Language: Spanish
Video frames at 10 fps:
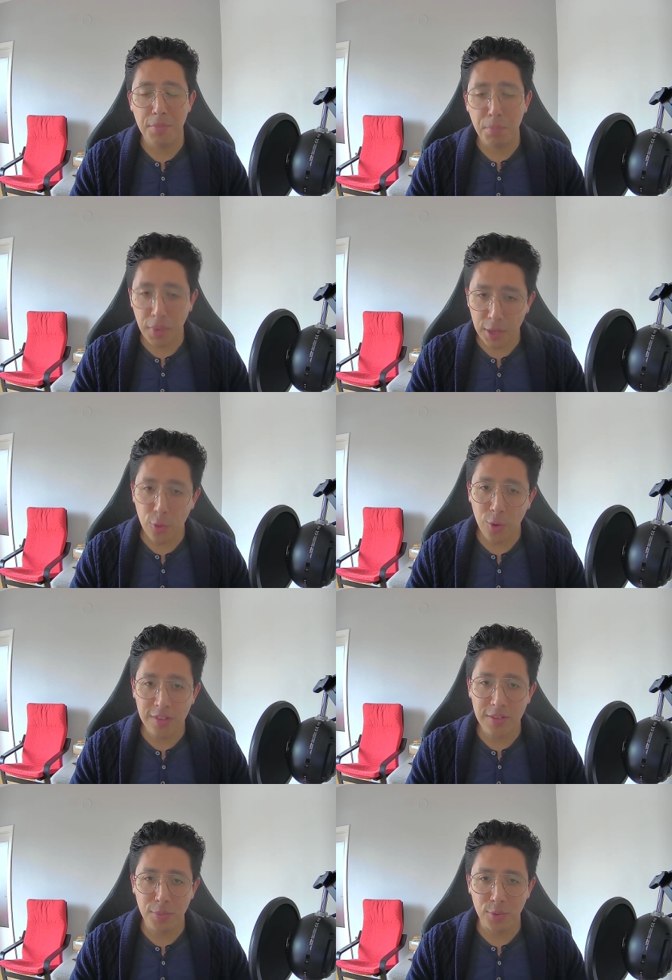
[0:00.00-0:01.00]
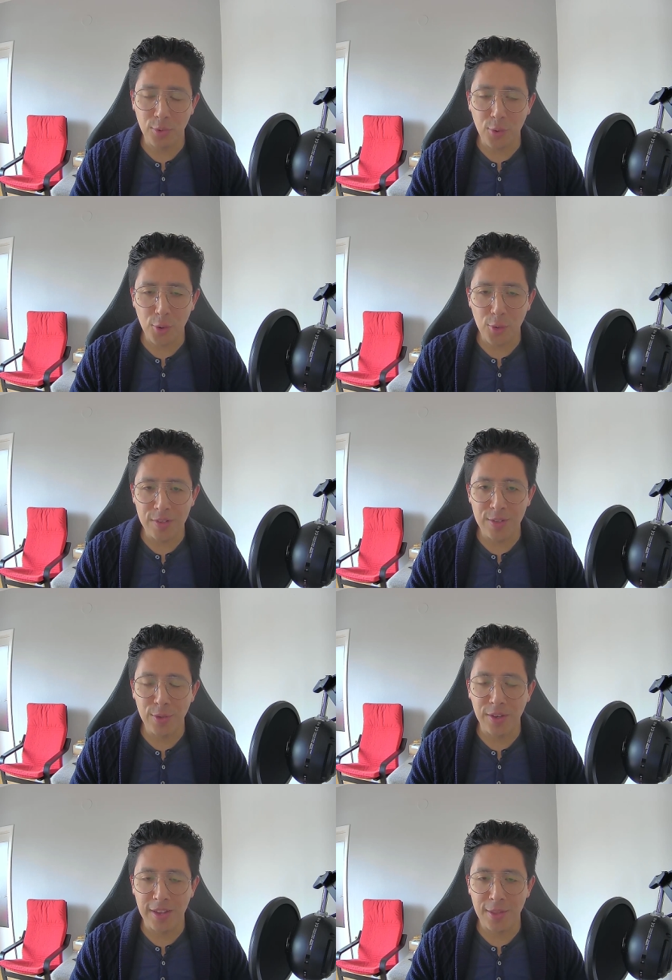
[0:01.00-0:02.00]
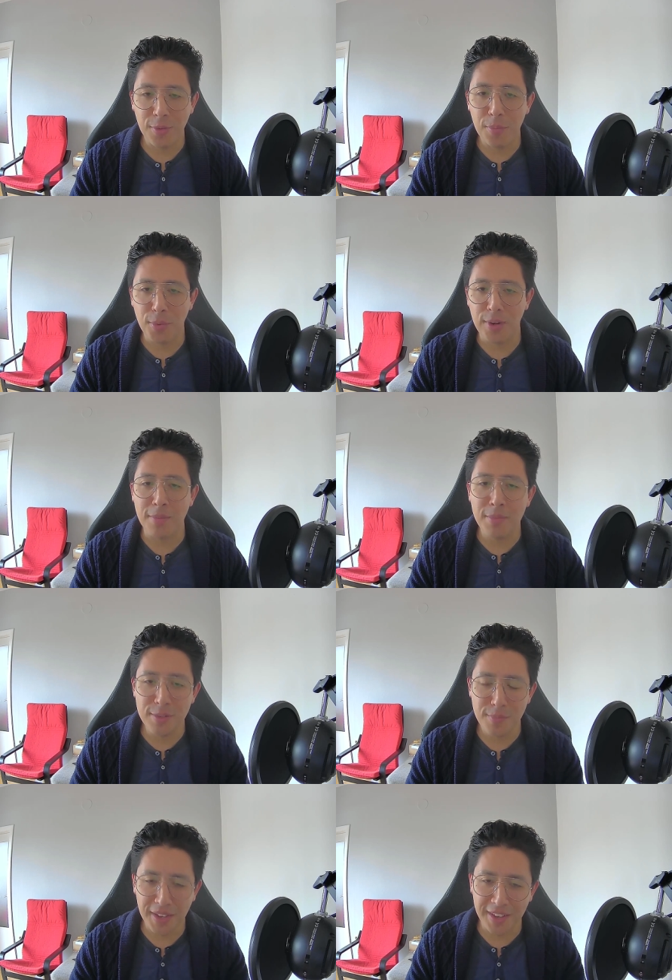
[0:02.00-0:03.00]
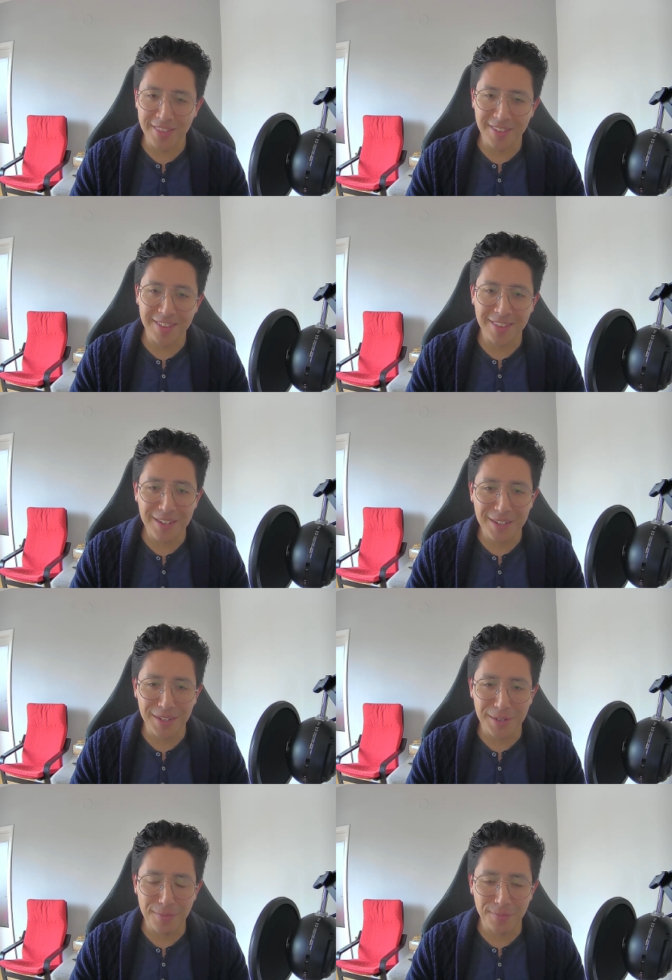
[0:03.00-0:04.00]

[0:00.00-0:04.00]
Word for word: pero este protocolo ha sido creado por la misma gente de Telegram.